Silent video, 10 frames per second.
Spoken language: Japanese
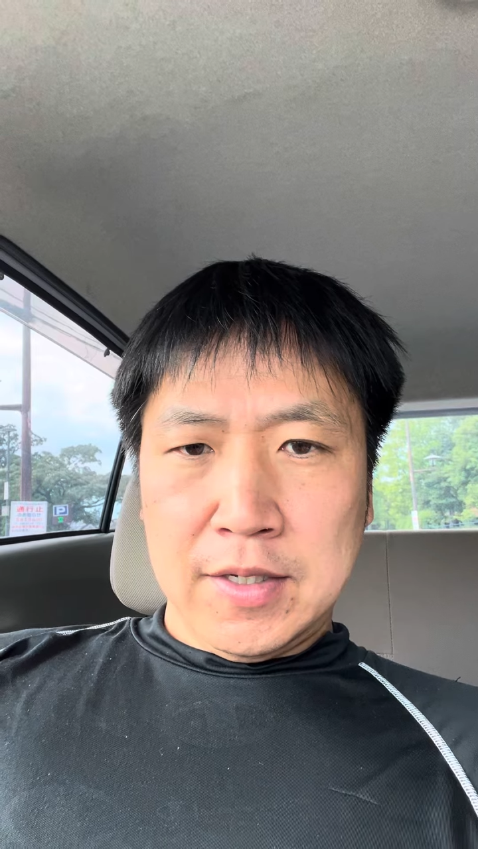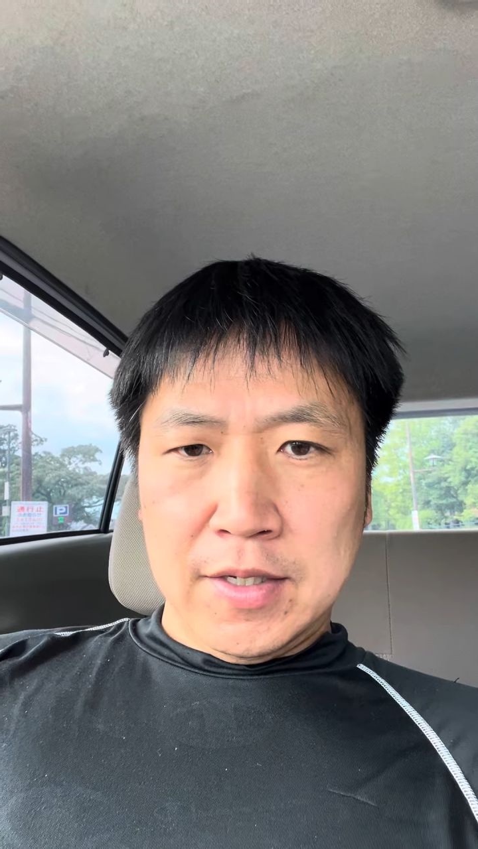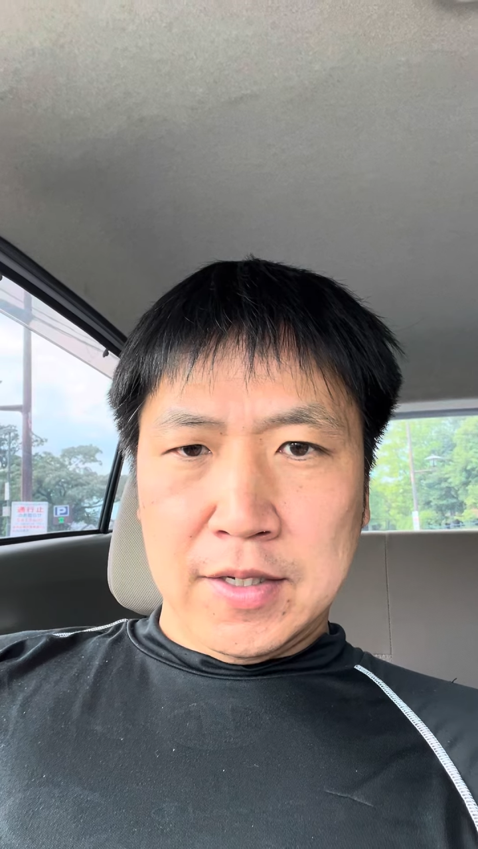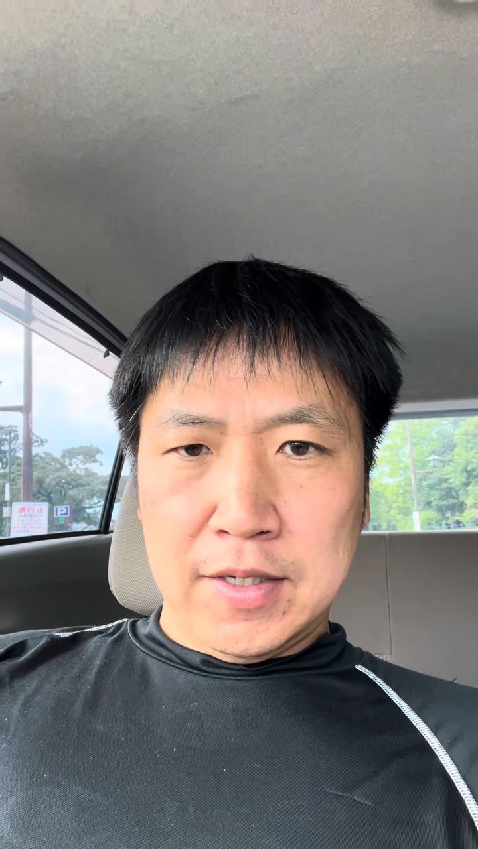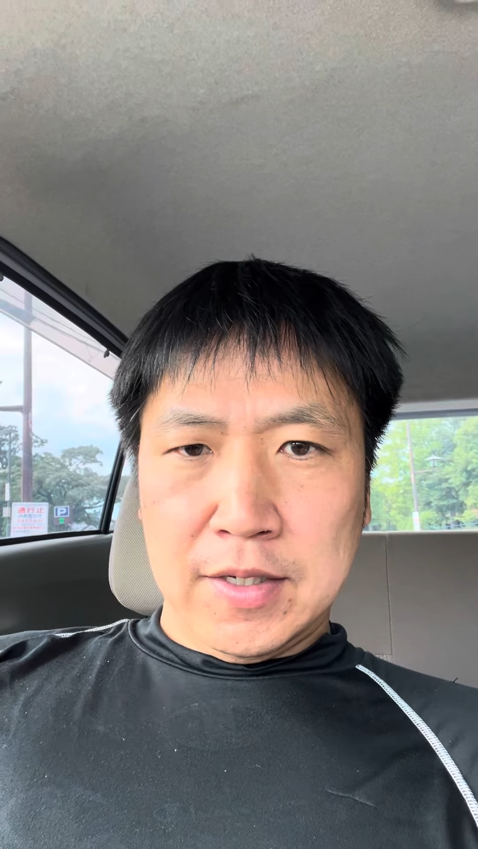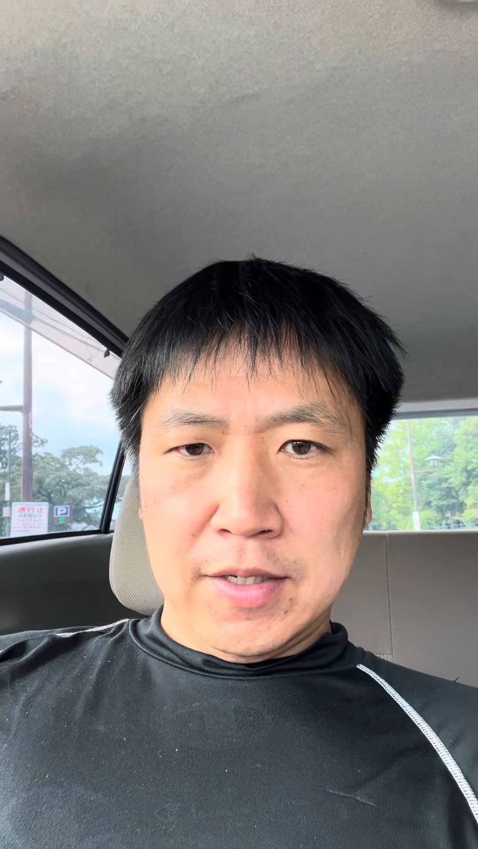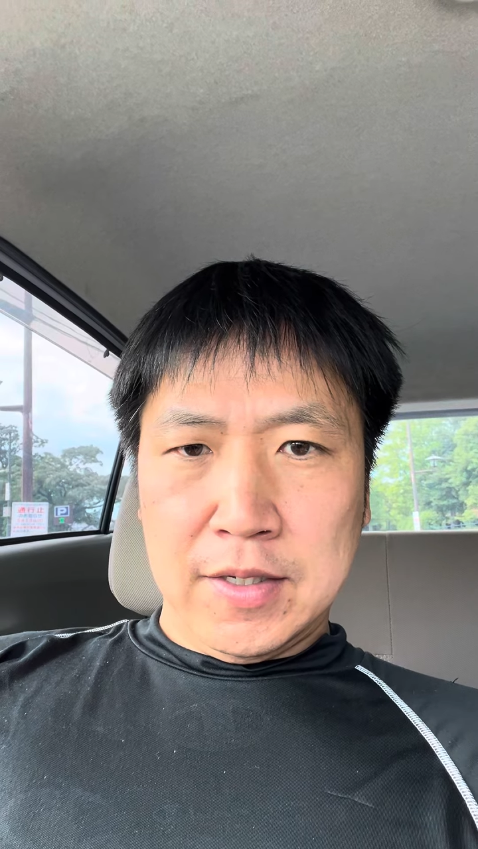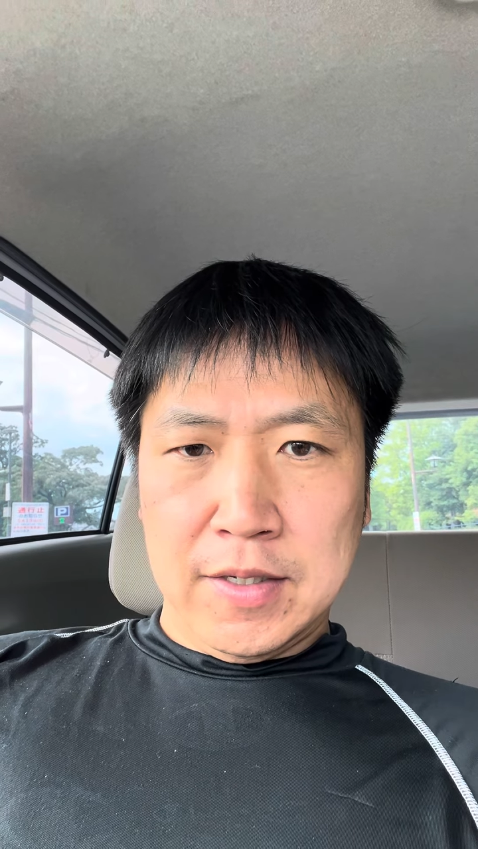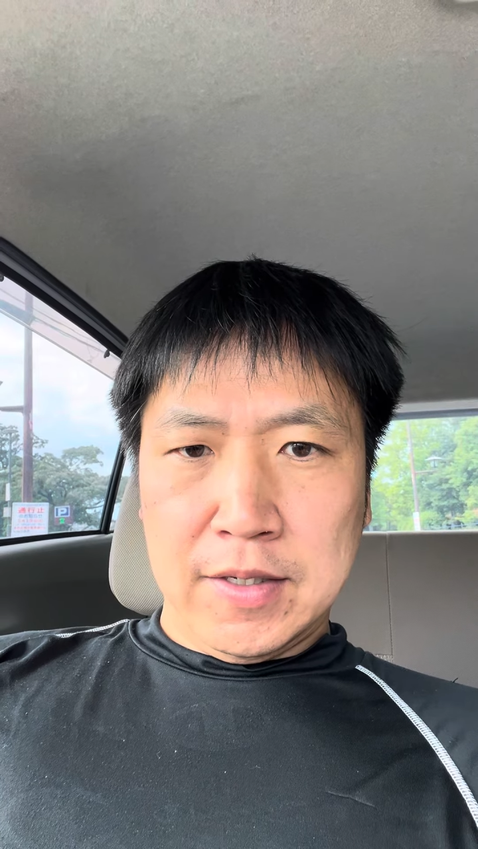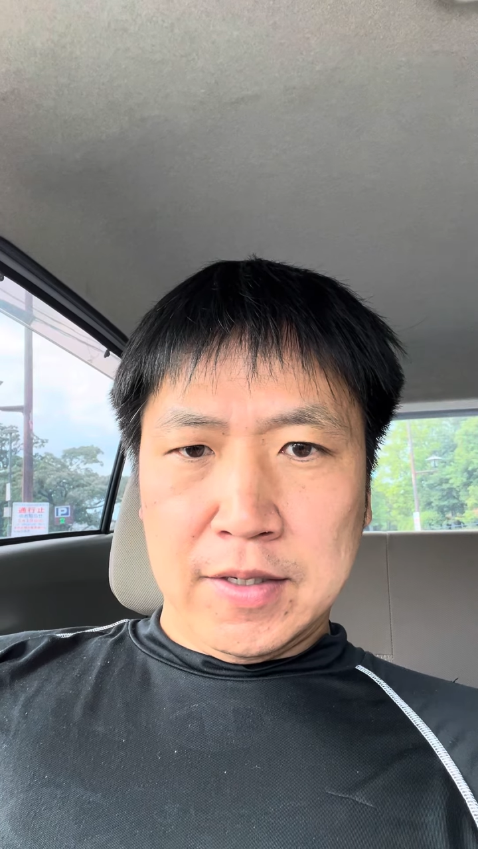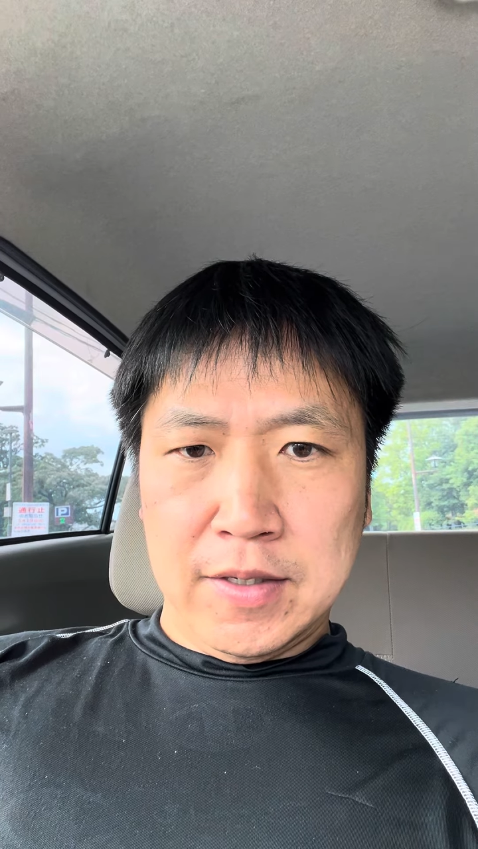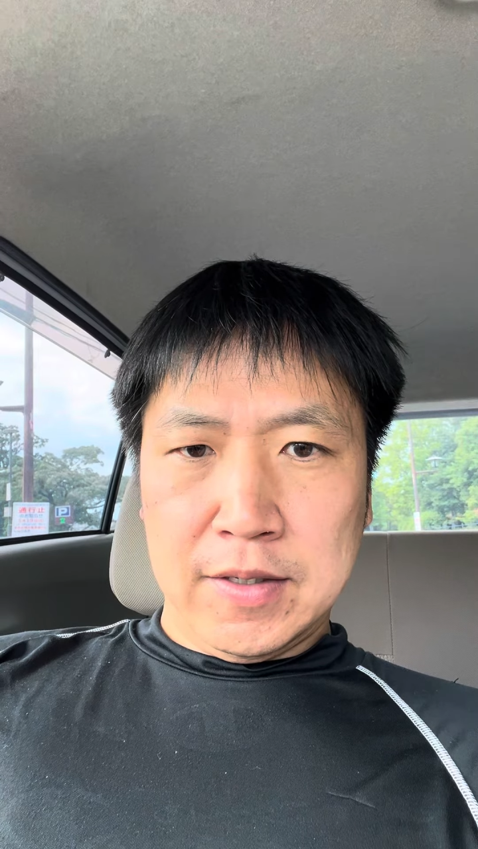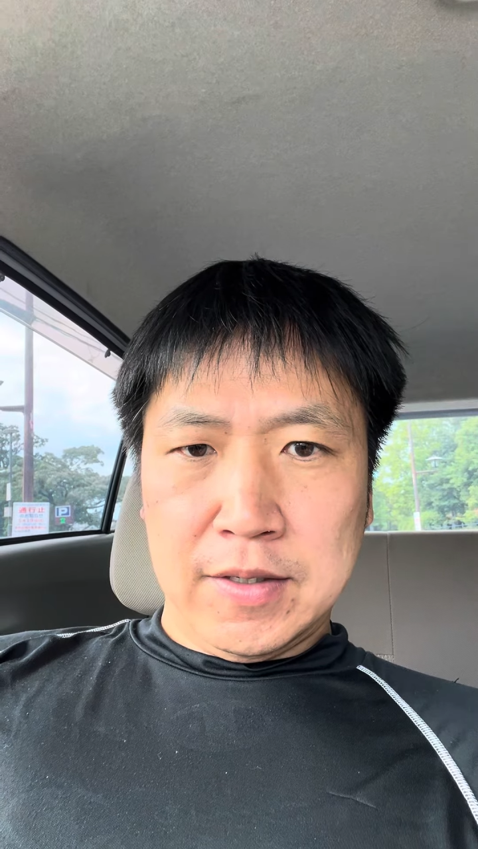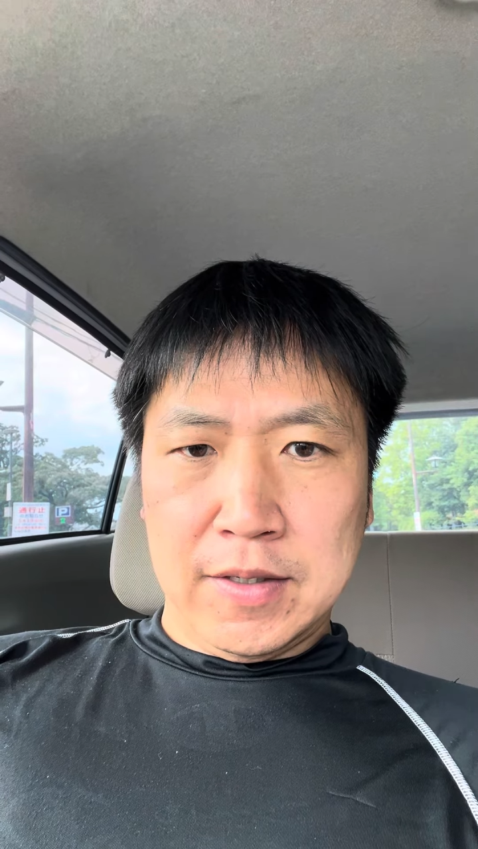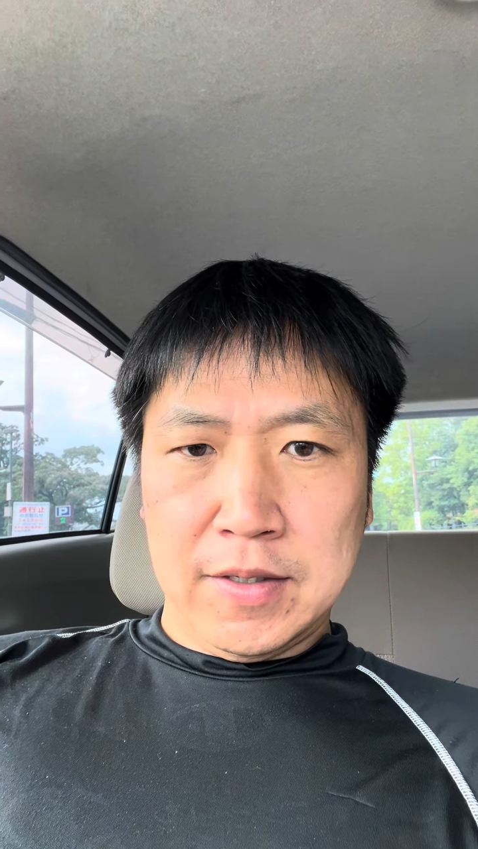
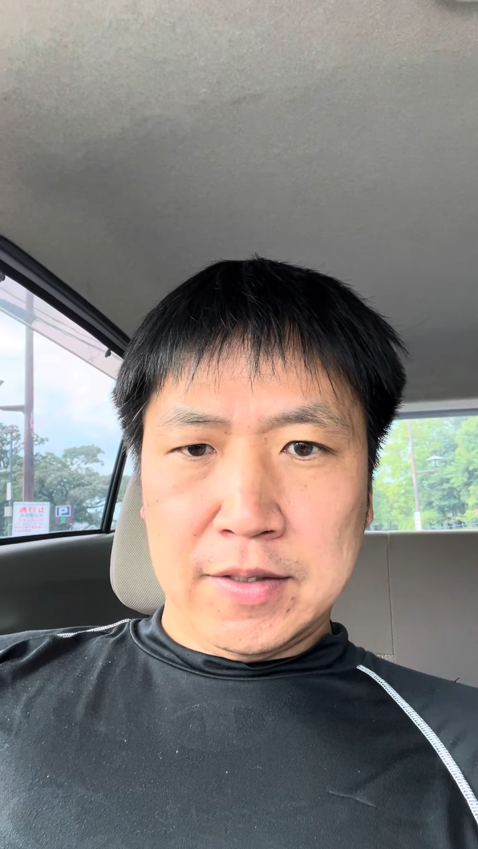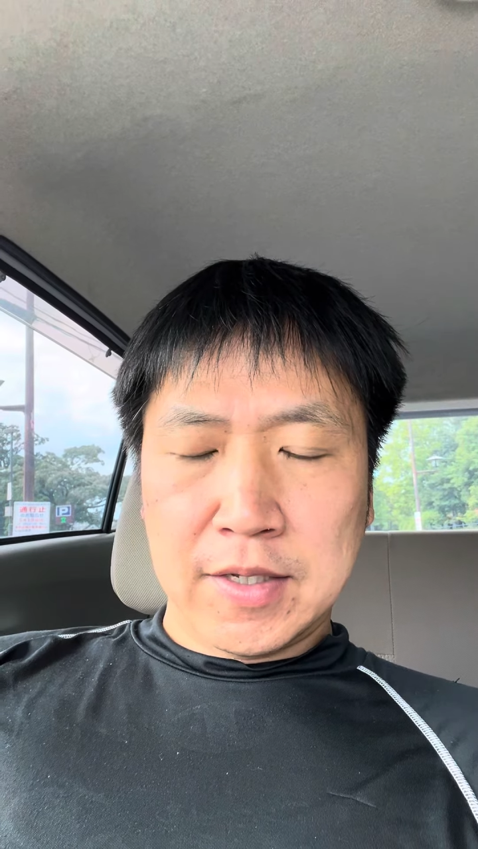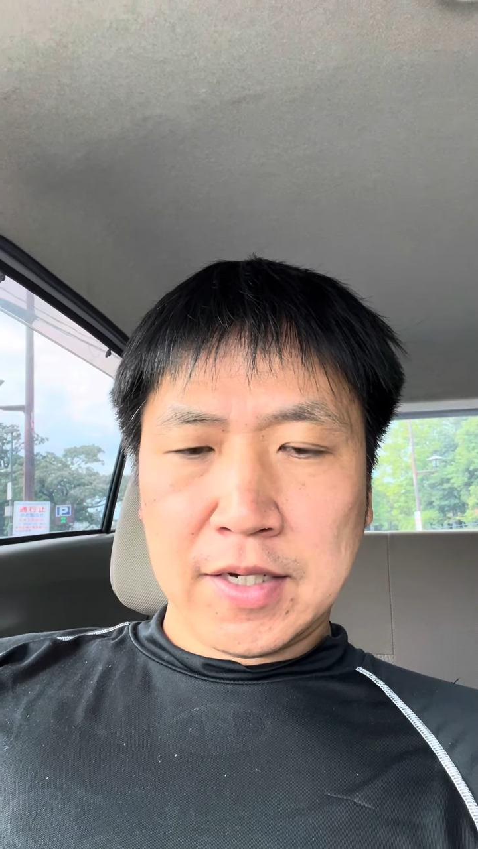えー、